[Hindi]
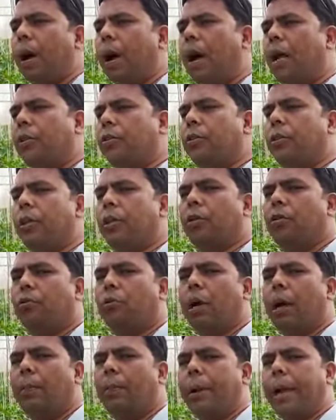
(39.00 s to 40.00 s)
पाँच दिन
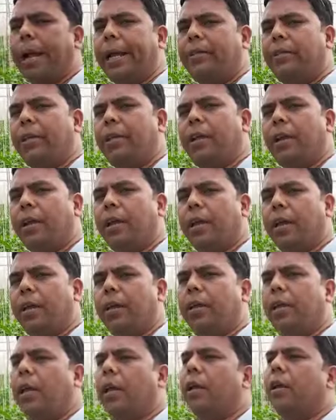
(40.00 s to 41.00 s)
तो आप ऐसे ही रखे
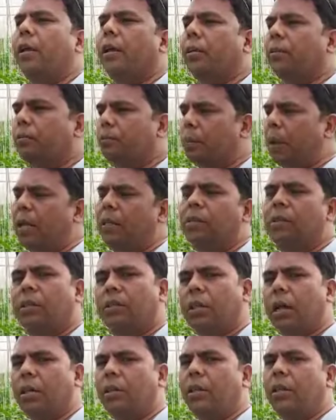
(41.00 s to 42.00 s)
रखिए या पाँच से
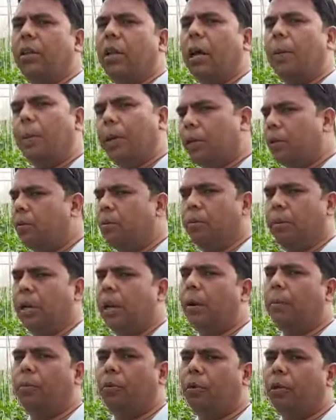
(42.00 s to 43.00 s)
सात दिन अभी
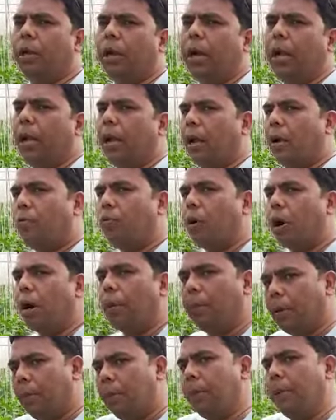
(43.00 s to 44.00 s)
मैंने आपको दिखाया वो
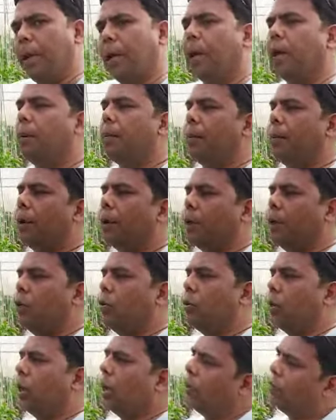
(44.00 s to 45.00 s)
अभी भी मेरे घर पे रखी
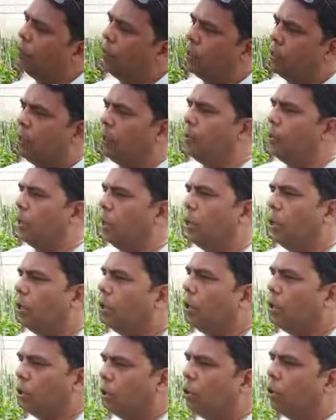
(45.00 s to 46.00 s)
हुई है हफ्ते से
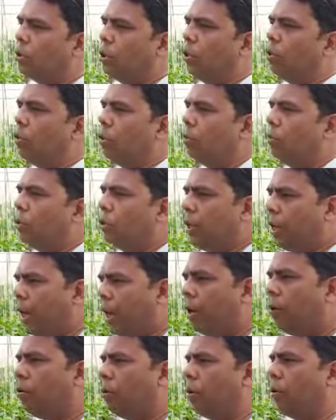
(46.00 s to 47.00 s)
हाँ, दो दिन तो मुझे
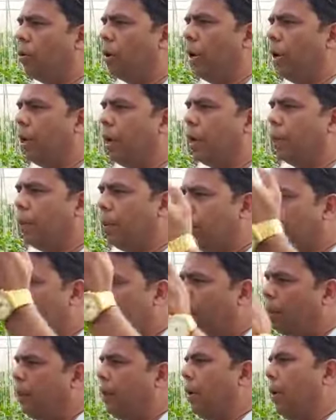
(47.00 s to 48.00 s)
आए हुए हो गए हैं अभी भी
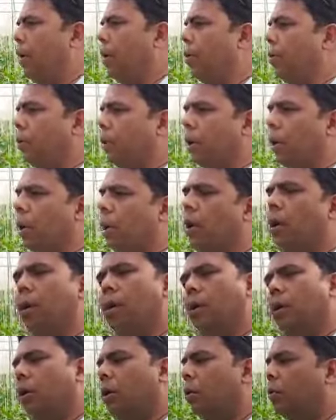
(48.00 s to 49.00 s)
घर पे रखी हुई है
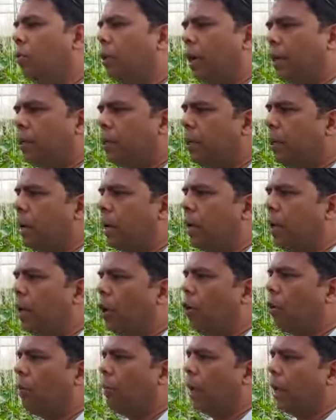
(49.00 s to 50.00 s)
ठीक है ऐसी रखी
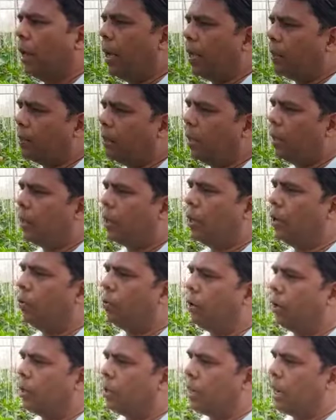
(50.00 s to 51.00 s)
है और मैंने ऐसी रखी
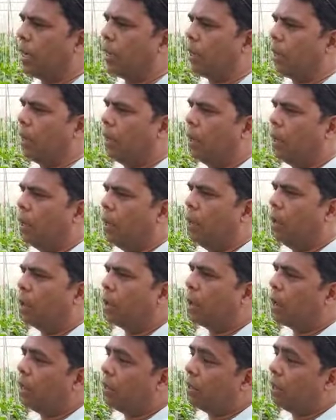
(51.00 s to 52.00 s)
हुई है जान के
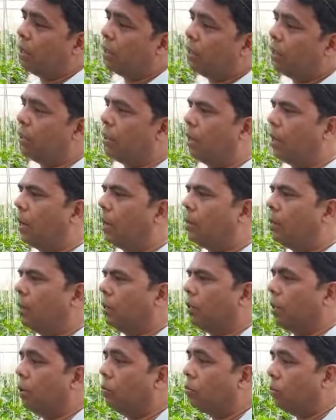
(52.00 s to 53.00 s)
कि कितने दिन तक रख
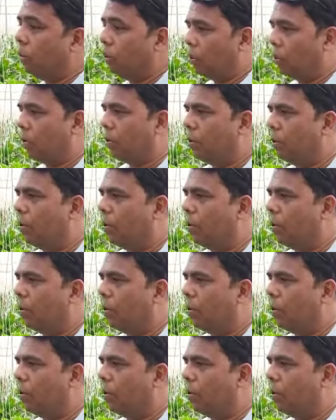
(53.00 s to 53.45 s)
सकता हूँ और